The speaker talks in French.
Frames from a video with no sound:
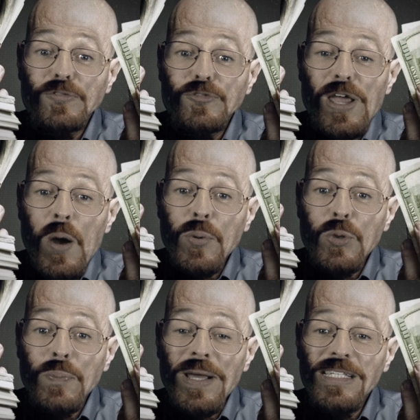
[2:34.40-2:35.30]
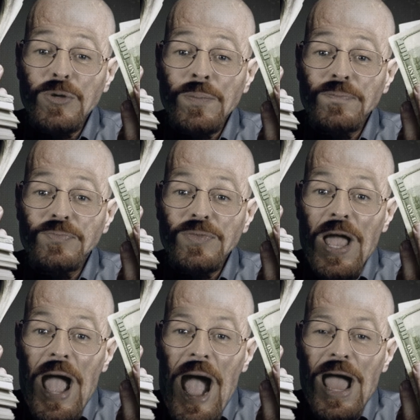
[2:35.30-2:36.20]
fit un peu de prison.
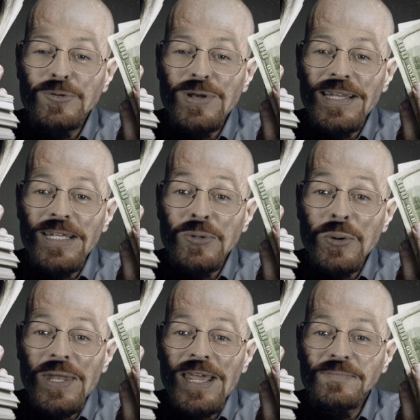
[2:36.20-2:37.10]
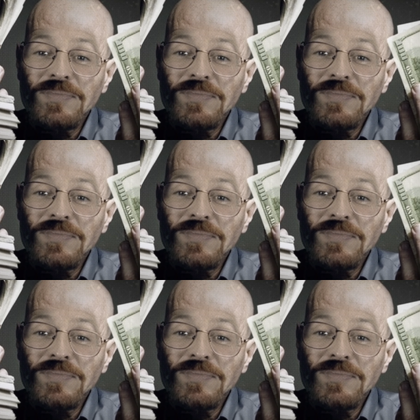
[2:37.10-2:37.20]
Annula des tournées